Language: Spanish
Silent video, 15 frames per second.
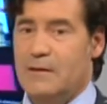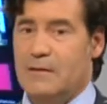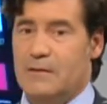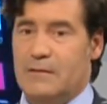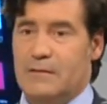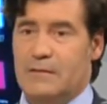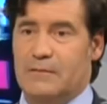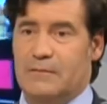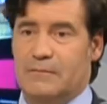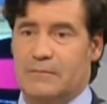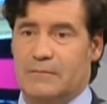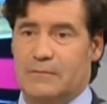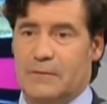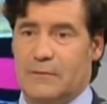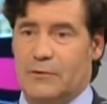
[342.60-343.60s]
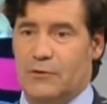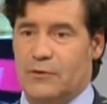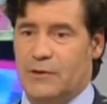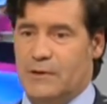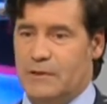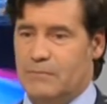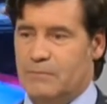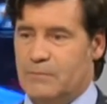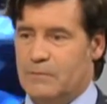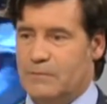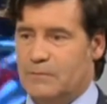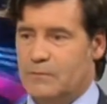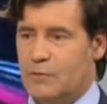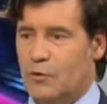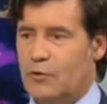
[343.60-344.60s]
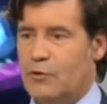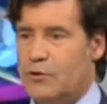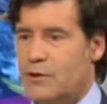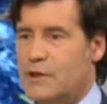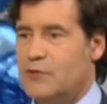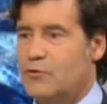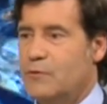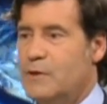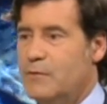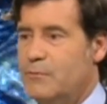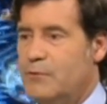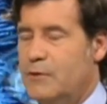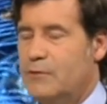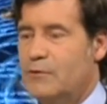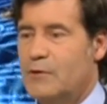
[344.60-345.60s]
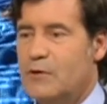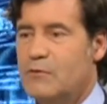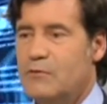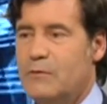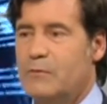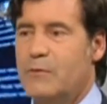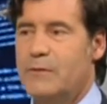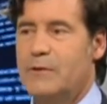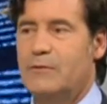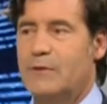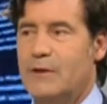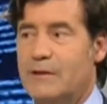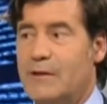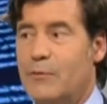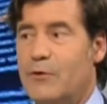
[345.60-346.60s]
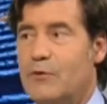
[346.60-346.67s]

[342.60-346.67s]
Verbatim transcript: Eh, entonces, todo lo que sea subir impuestos en unos momentos en que estamos